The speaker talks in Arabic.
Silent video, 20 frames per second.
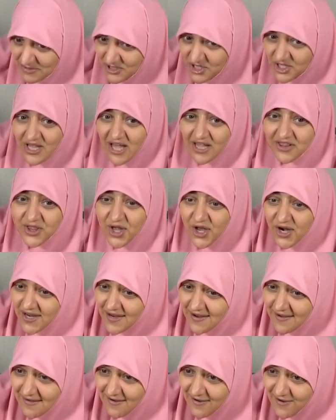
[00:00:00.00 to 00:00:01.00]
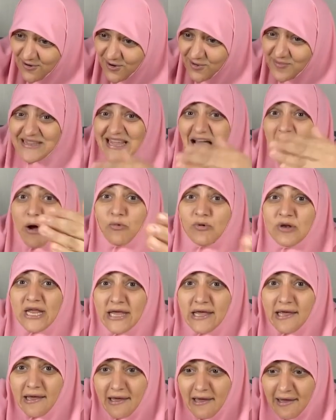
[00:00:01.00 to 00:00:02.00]
انت مش على الطريق
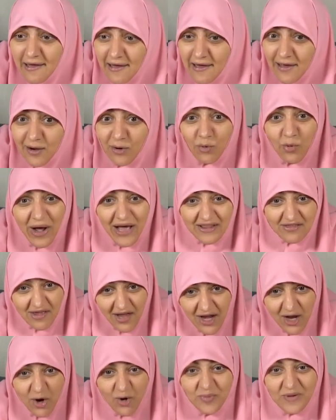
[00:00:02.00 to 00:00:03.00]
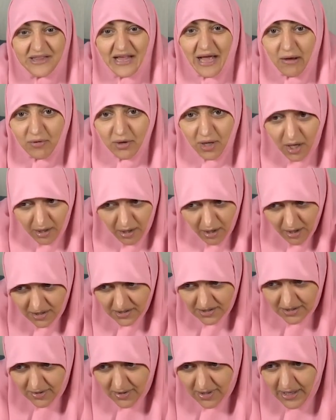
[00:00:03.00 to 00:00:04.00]
وبتحاولي وعلى الطريق وبتحاول
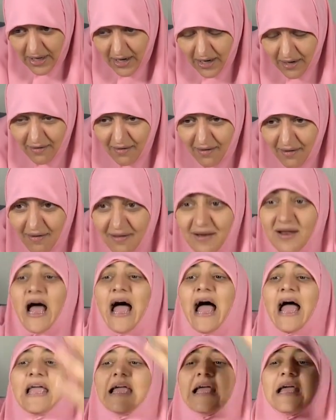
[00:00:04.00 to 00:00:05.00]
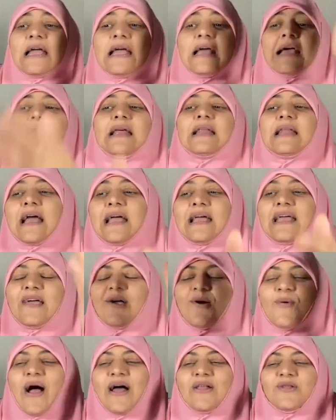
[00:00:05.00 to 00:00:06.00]
خلاص توكل على الله خلاص
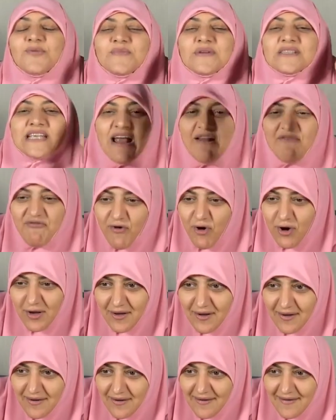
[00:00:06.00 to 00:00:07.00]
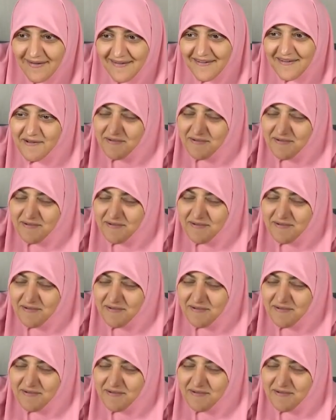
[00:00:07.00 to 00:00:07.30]
هينجيك وهتبقي زي الفل